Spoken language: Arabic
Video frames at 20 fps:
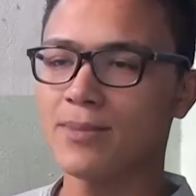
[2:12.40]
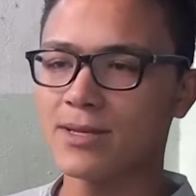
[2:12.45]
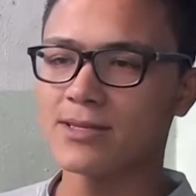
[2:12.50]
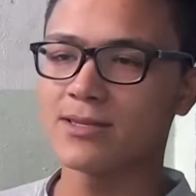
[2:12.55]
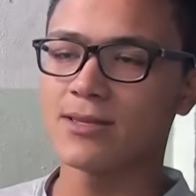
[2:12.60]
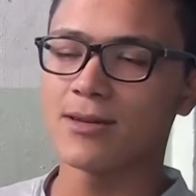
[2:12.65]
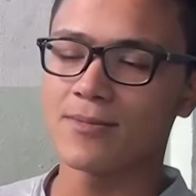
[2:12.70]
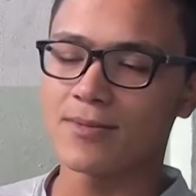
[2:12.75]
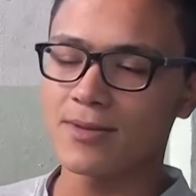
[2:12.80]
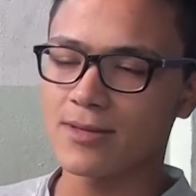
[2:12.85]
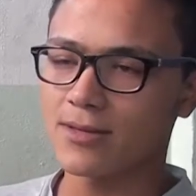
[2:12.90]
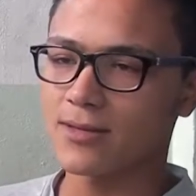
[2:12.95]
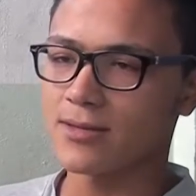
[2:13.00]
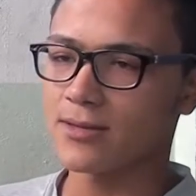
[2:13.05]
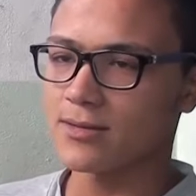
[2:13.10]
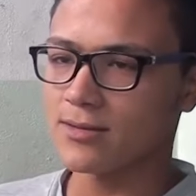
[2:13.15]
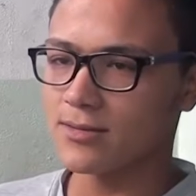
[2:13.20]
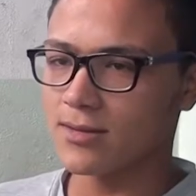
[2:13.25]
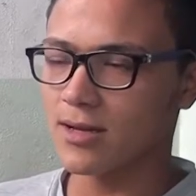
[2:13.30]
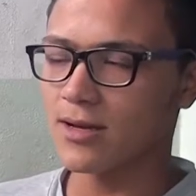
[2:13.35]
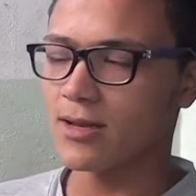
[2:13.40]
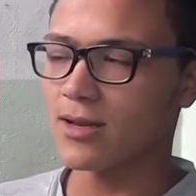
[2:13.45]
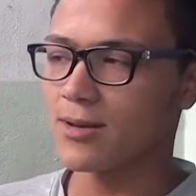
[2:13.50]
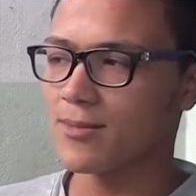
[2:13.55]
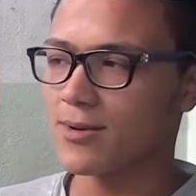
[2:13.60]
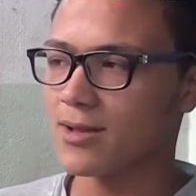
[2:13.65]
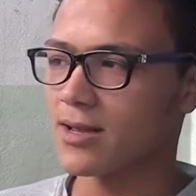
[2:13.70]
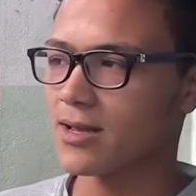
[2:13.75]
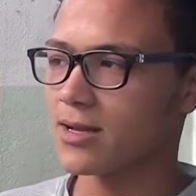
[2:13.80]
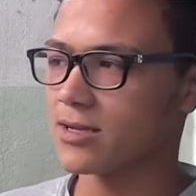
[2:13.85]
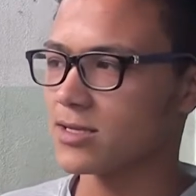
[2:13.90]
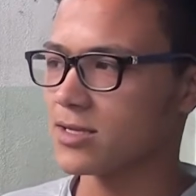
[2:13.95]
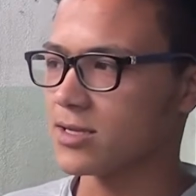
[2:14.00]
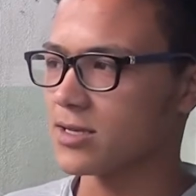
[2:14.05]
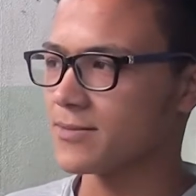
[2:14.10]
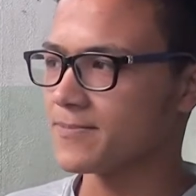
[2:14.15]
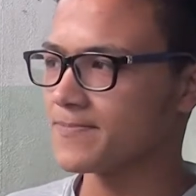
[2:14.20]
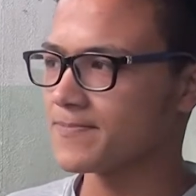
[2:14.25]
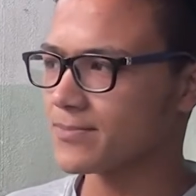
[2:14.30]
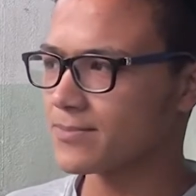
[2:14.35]
بالضبط تقريبا هيك شيء
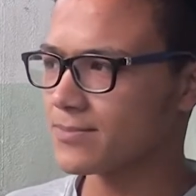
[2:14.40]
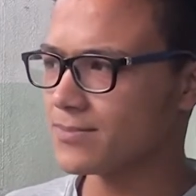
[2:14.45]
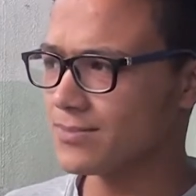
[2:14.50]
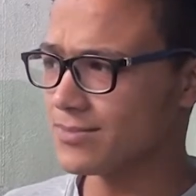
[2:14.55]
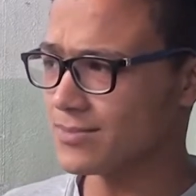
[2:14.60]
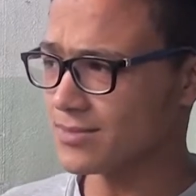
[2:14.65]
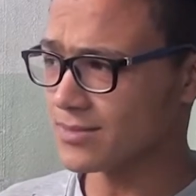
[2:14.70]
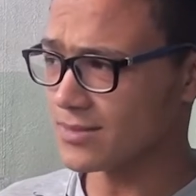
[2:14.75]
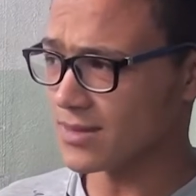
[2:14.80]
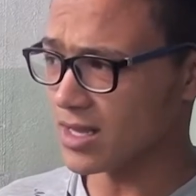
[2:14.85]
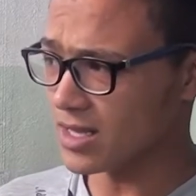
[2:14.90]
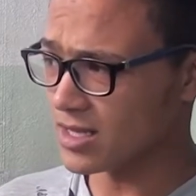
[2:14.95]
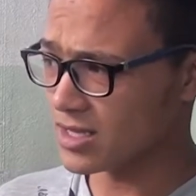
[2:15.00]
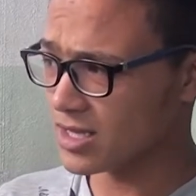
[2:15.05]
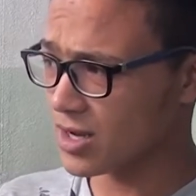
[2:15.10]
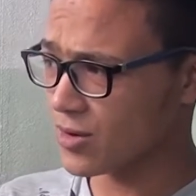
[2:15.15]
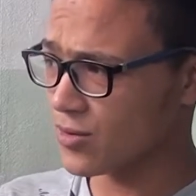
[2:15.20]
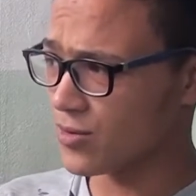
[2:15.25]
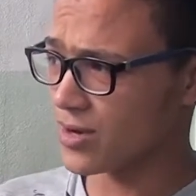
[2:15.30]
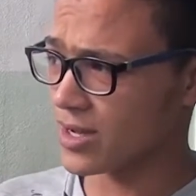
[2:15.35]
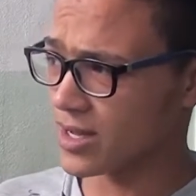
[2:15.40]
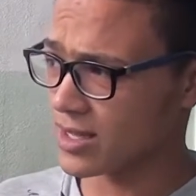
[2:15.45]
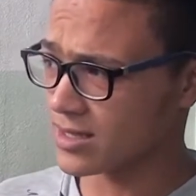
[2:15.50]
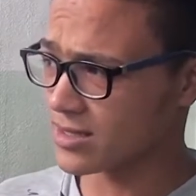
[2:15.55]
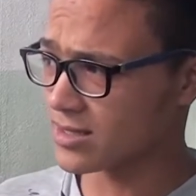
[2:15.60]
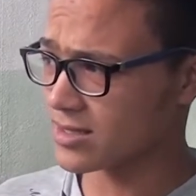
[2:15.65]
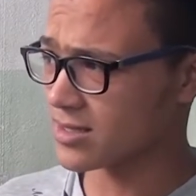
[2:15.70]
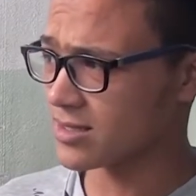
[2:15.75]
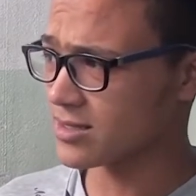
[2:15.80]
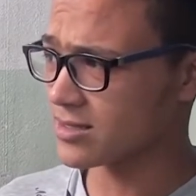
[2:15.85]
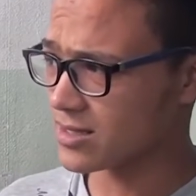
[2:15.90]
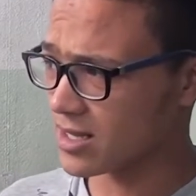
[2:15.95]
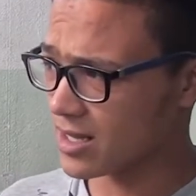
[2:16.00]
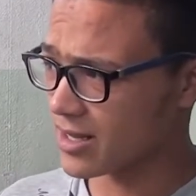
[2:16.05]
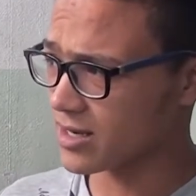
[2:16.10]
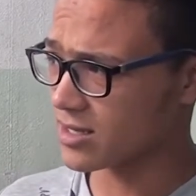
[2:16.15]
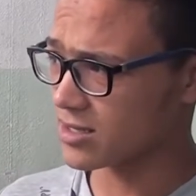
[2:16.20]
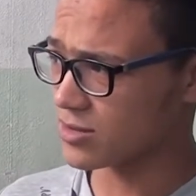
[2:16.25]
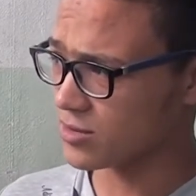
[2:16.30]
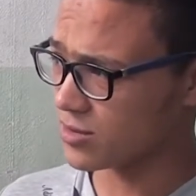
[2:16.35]
بعدين فكرت اتقويت
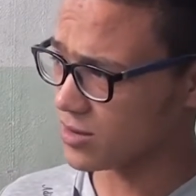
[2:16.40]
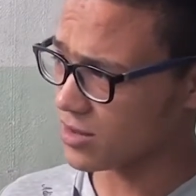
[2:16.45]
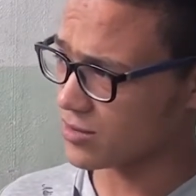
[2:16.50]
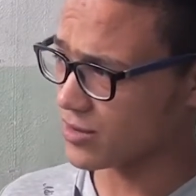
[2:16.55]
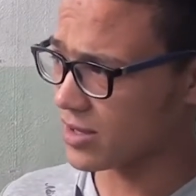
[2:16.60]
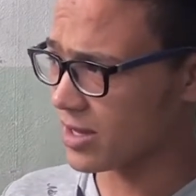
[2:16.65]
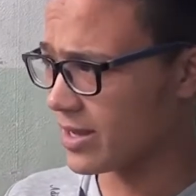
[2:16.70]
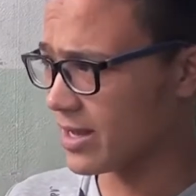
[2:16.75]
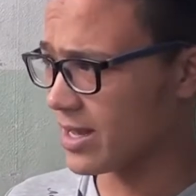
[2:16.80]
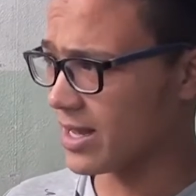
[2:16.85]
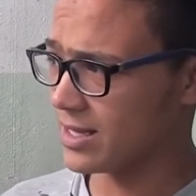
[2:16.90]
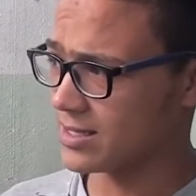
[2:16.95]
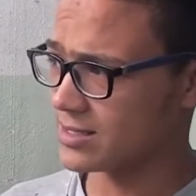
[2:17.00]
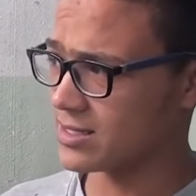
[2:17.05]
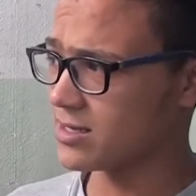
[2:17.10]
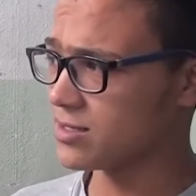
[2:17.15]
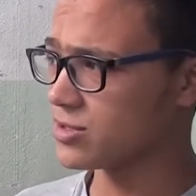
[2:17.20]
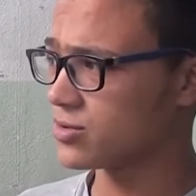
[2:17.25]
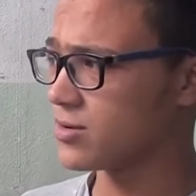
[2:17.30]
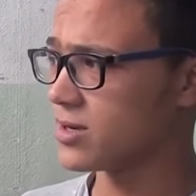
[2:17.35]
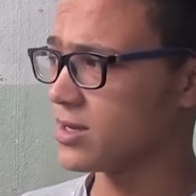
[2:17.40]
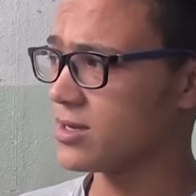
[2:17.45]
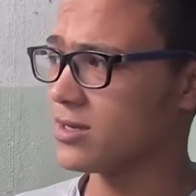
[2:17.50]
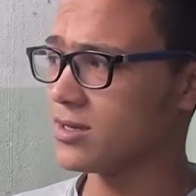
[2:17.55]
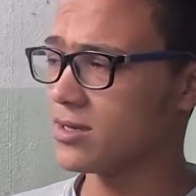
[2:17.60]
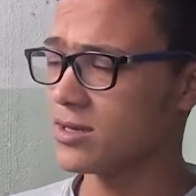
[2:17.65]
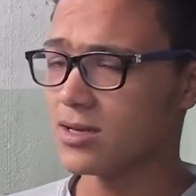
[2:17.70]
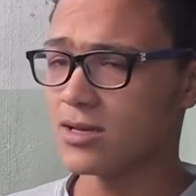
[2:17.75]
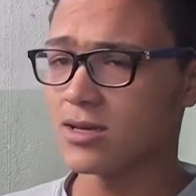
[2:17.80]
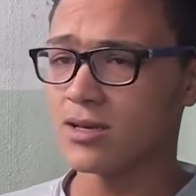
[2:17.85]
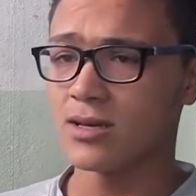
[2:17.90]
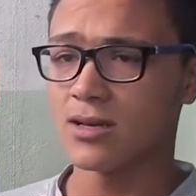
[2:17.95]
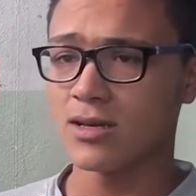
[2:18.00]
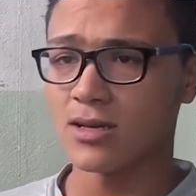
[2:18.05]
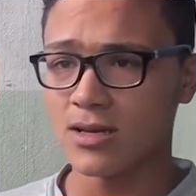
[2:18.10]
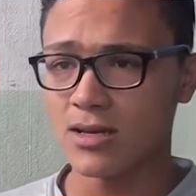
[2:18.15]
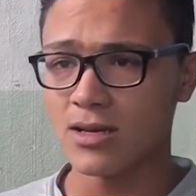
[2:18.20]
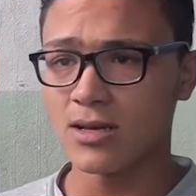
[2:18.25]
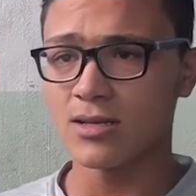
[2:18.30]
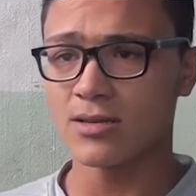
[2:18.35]
صارت اوضاعي احسن شوي
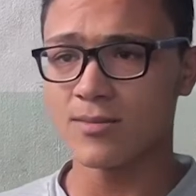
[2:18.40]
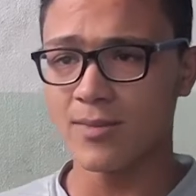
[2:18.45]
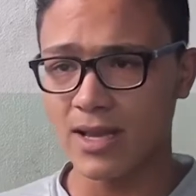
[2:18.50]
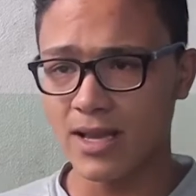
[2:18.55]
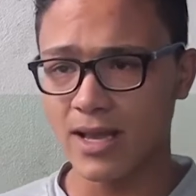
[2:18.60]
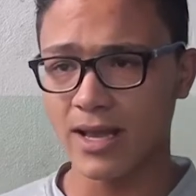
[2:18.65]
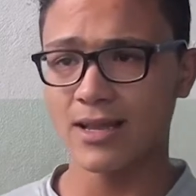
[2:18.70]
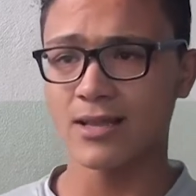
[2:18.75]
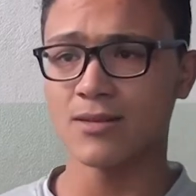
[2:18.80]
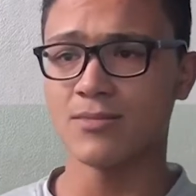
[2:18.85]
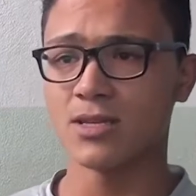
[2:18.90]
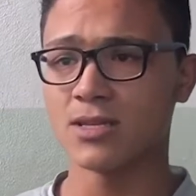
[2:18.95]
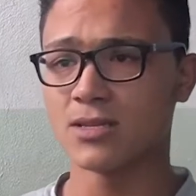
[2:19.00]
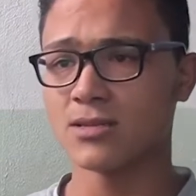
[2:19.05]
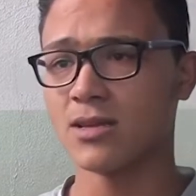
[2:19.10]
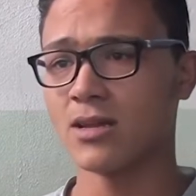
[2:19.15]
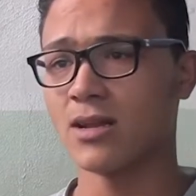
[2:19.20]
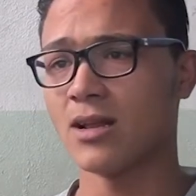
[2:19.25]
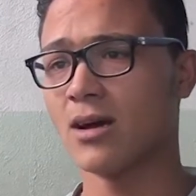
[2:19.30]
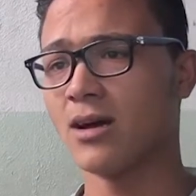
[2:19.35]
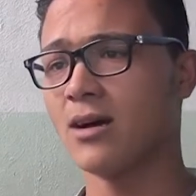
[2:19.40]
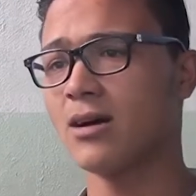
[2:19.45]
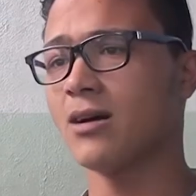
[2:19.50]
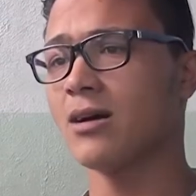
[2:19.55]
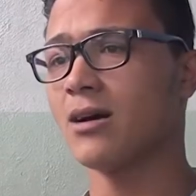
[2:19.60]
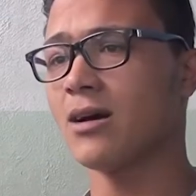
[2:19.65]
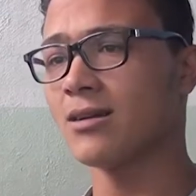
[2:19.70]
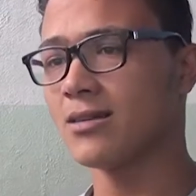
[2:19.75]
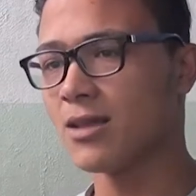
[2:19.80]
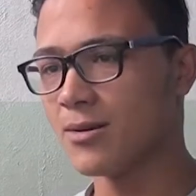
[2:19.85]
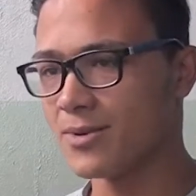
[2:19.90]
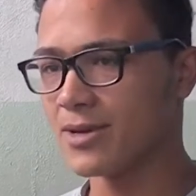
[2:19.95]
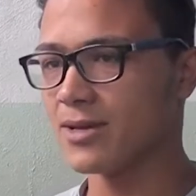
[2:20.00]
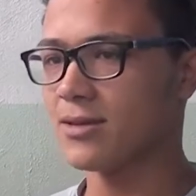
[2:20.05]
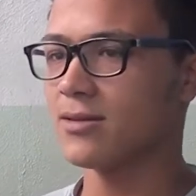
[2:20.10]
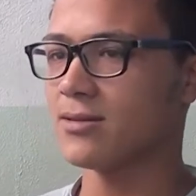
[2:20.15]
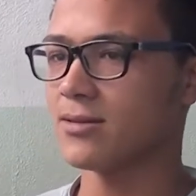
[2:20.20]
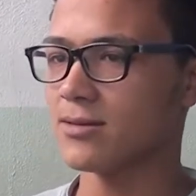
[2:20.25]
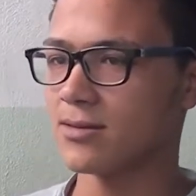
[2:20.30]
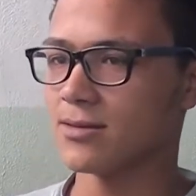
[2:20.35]
تمكنت من الصنعه
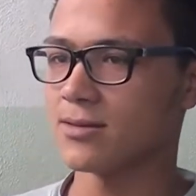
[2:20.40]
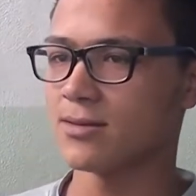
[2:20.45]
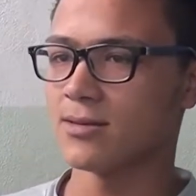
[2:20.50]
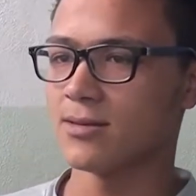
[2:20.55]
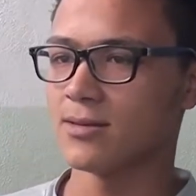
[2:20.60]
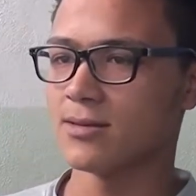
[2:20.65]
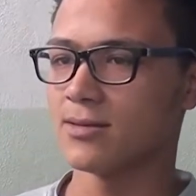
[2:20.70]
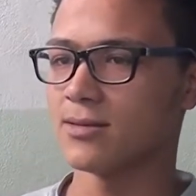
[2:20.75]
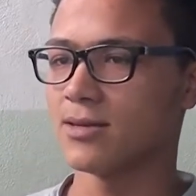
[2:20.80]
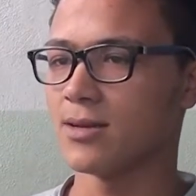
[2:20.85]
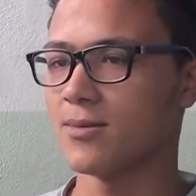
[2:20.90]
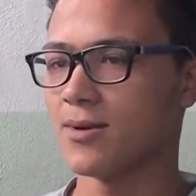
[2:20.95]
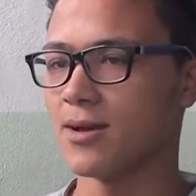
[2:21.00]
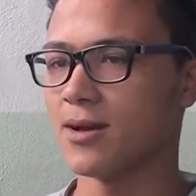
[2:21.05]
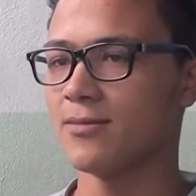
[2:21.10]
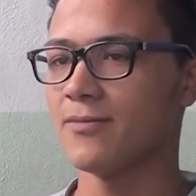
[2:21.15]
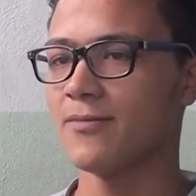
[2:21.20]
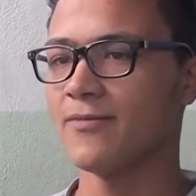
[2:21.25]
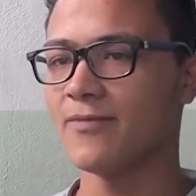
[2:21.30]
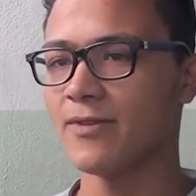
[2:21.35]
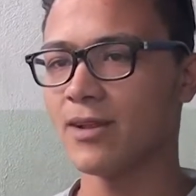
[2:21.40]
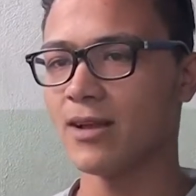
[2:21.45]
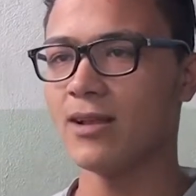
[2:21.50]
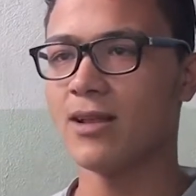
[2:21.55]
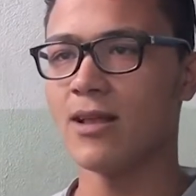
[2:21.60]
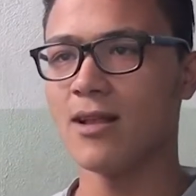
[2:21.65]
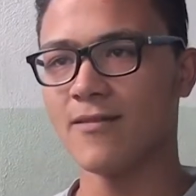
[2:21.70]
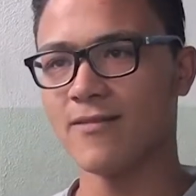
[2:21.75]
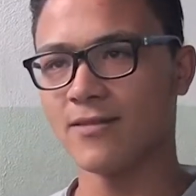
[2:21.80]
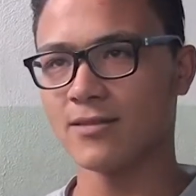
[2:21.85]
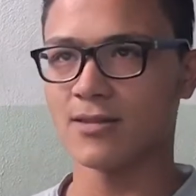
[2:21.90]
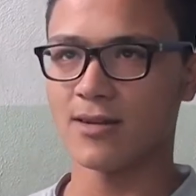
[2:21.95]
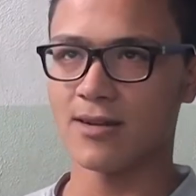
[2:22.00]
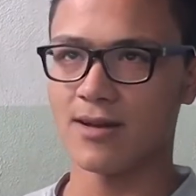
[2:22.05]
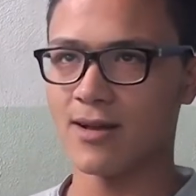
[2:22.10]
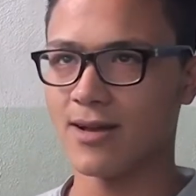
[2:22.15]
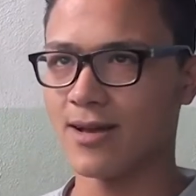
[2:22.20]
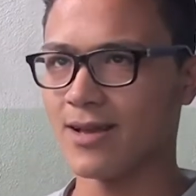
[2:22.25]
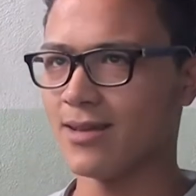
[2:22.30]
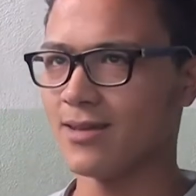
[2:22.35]
خطبت تمام في خلال الفتره
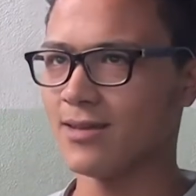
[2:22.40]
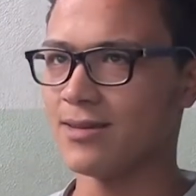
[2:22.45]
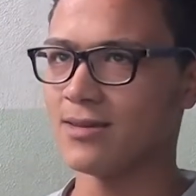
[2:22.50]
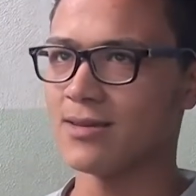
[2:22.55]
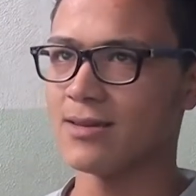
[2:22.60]
هاي